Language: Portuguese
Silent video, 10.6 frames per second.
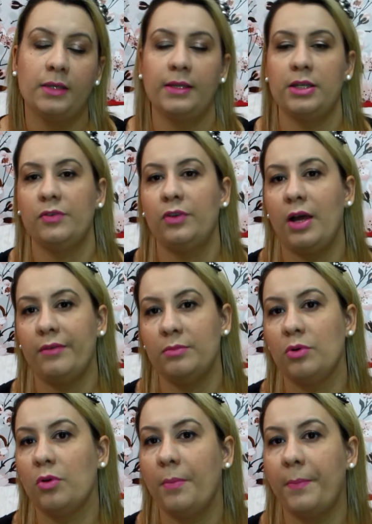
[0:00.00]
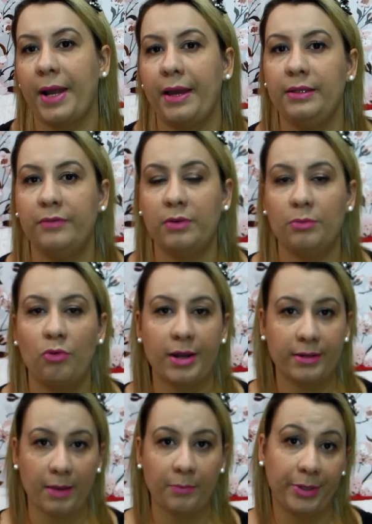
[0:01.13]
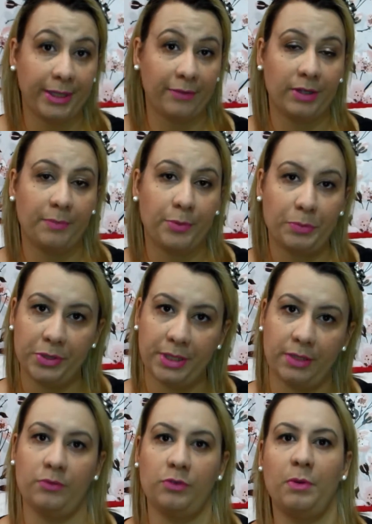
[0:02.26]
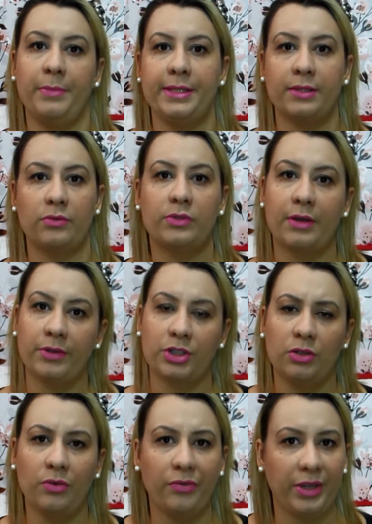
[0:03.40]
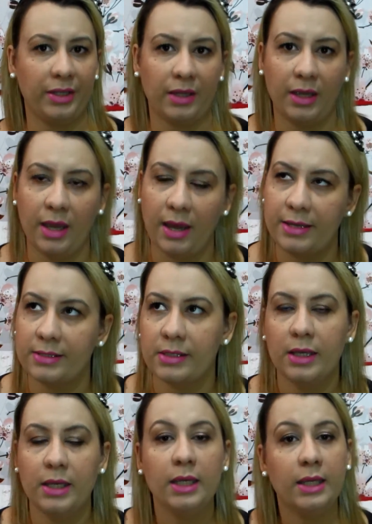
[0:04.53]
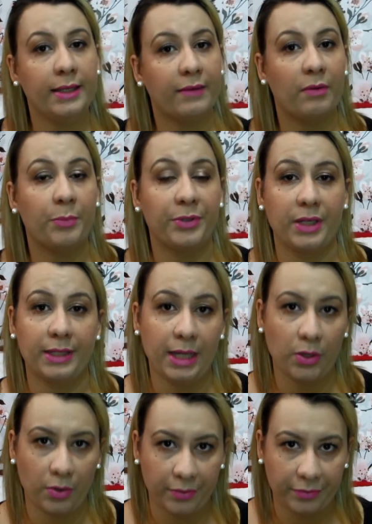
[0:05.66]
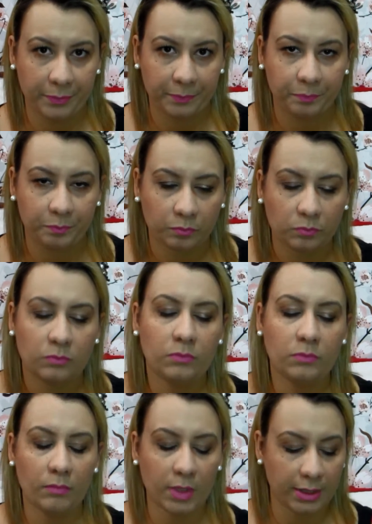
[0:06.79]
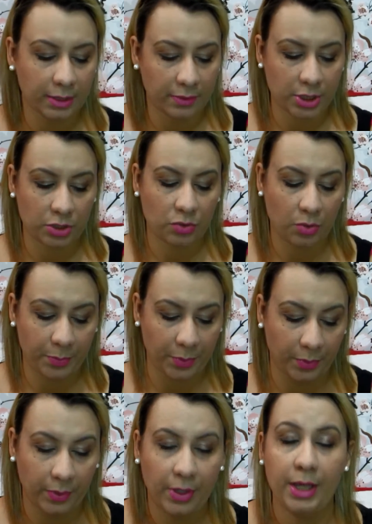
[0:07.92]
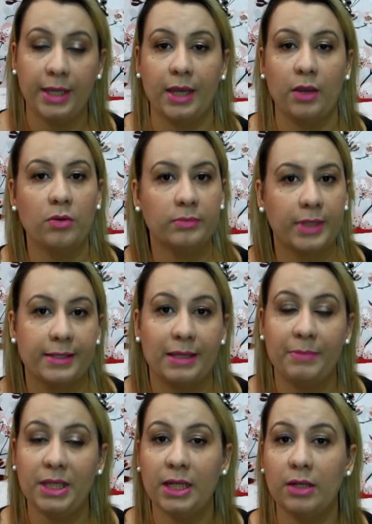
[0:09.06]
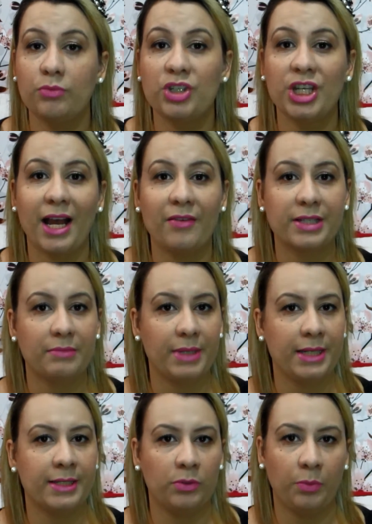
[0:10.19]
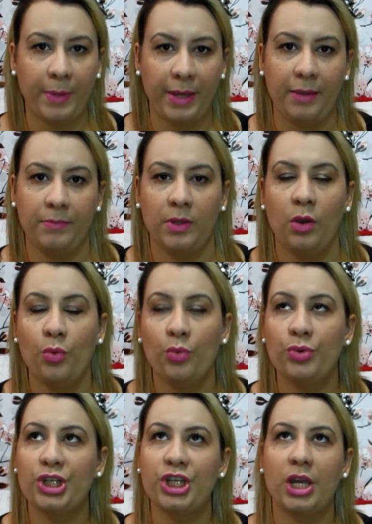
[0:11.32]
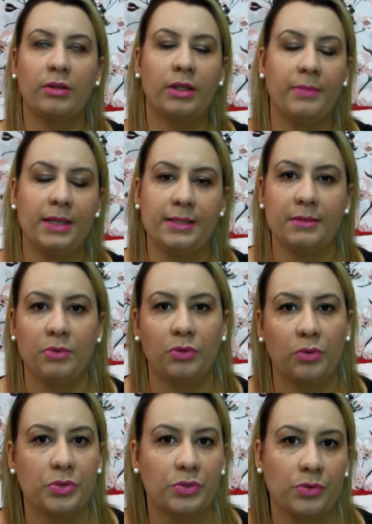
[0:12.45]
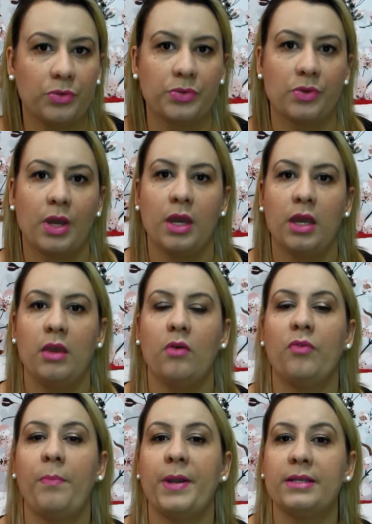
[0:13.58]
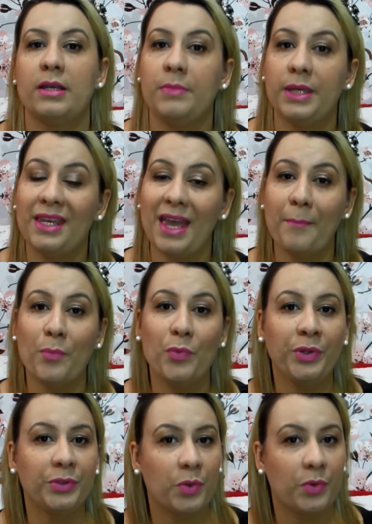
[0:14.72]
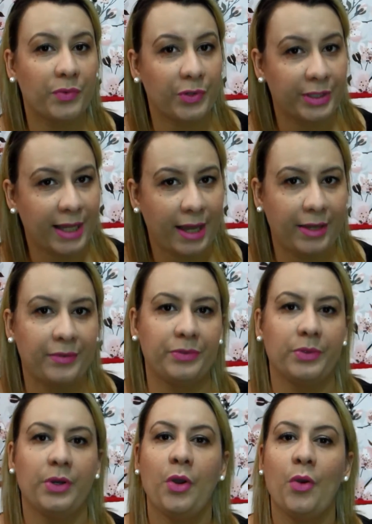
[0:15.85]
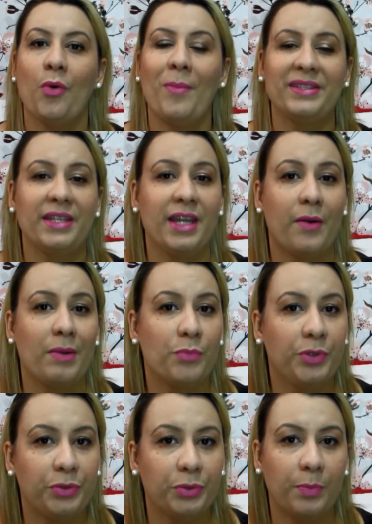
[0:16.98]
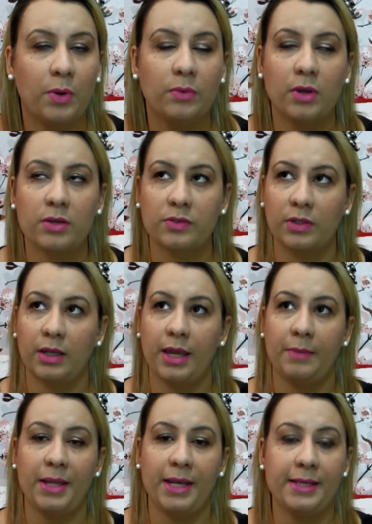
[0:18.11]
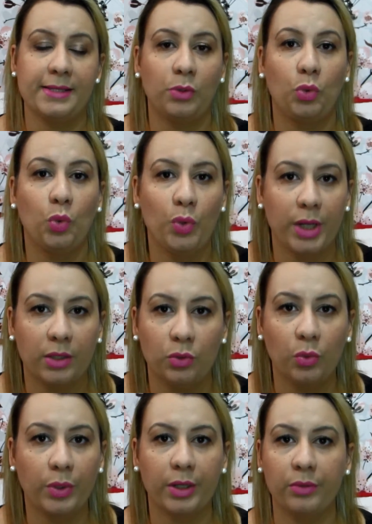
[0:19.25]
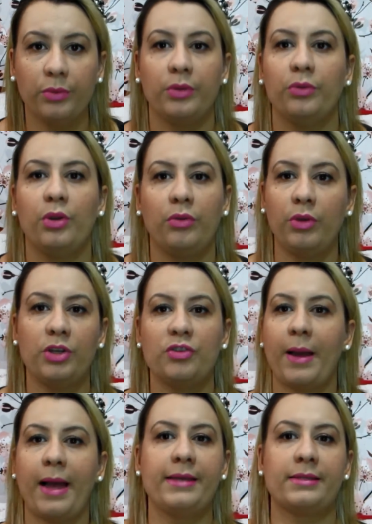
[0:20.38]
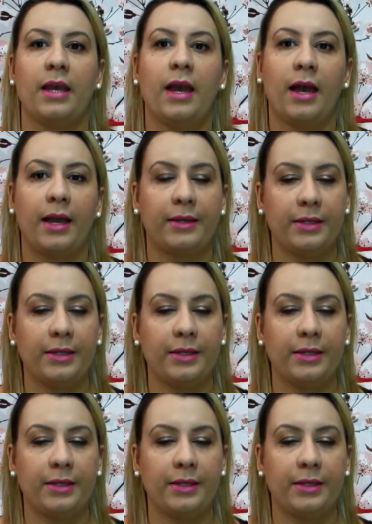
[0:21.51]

Daí a gente falou, ah, vamos comprar e vamos guardar, porque tava na promoção. Tipo, a melissa custava acho que 90 reais e tava por 39. Então a gente comprou. O que acontece? A menina não tirava essa melissa do pé. O cheiro da melissa é muito gostoso. Eu percebi que é muito confortável. O material é muito bom. Nossa, é, melissa dura, dura, dura, dura, dura demais. A